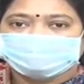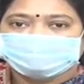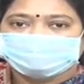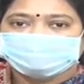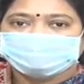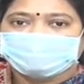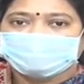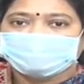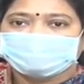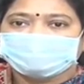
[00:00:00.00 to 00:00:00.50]

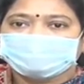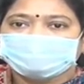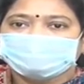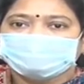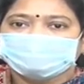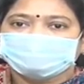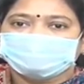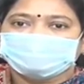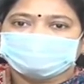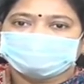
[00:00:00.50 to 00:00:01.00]
డ్వాక్రాలో
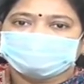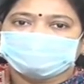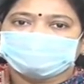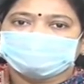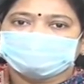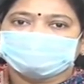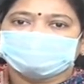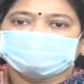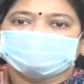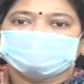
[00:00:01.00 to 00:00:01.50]

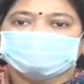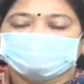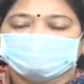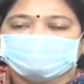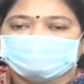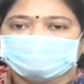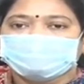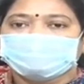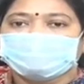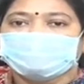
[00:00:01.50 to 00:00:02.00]
ఉన్నటువంటి
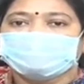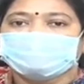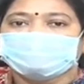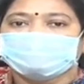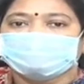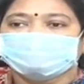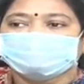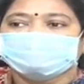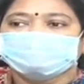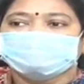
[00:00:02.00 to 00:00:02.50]
రుణాలను
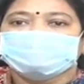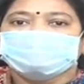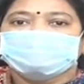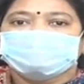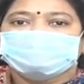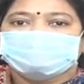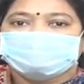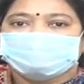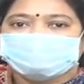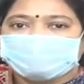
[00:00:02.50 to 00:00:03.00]

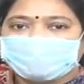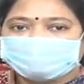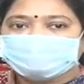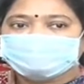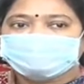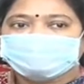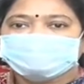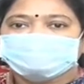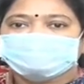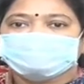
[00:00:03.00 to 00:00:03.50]
మాఫీ
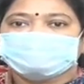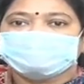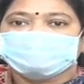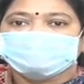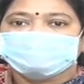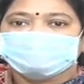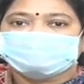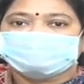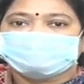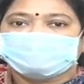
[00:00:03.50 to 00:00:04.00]
చేస్తామని
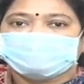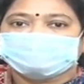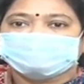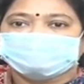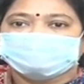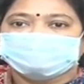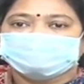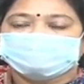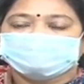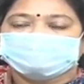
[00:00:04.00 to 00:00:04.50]
చెప్పారు
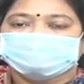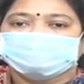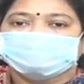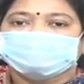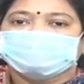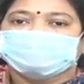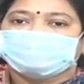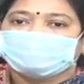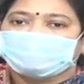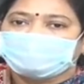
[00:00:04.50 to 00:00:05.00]

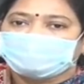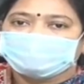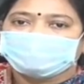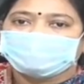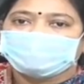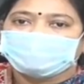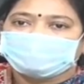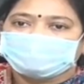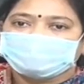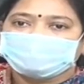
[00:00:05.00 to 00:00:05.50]
కానీ
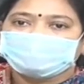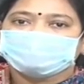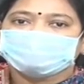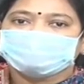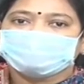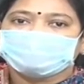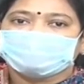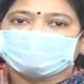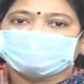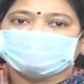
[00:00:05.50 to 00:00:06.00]
ఎక్కడా
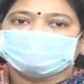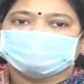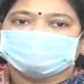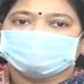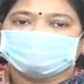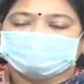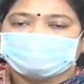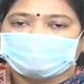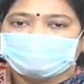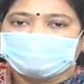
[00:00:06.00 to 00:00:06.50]
కూడా
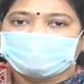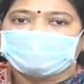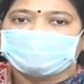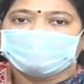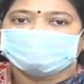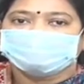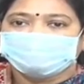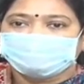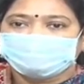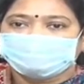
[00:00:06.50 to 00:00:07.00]
ఆ
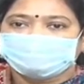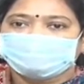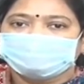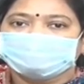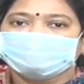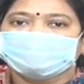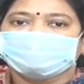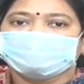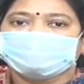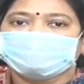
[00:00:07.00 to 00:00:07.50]
హామీని
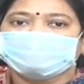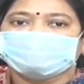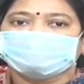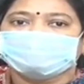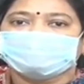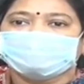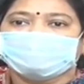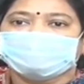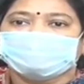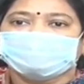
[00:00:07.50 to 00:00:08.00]

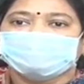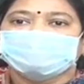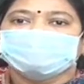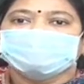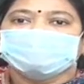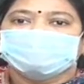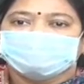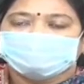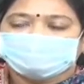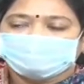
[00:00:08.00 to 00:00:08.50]
నిలబెట్టుకోకుండా
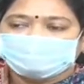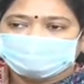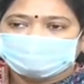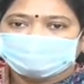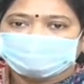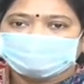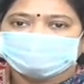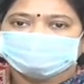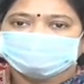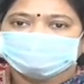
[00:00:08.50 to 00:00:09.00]
ఎన్నికల
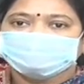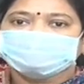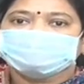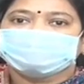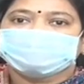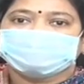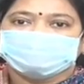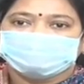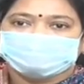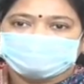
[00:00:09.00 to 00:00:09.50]
ముందు
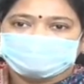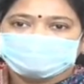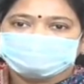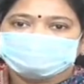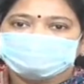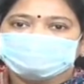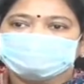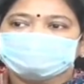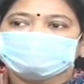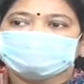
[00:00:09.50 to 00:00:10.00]
ఏదో పసుపు
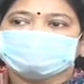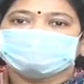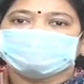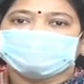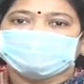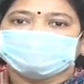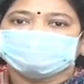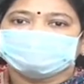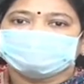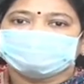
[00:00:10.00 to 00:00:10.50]
కుంకుమ
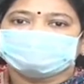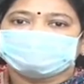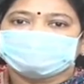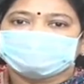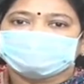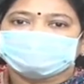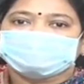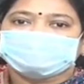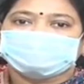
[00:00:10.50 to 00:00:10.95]
అని చెప్పేసి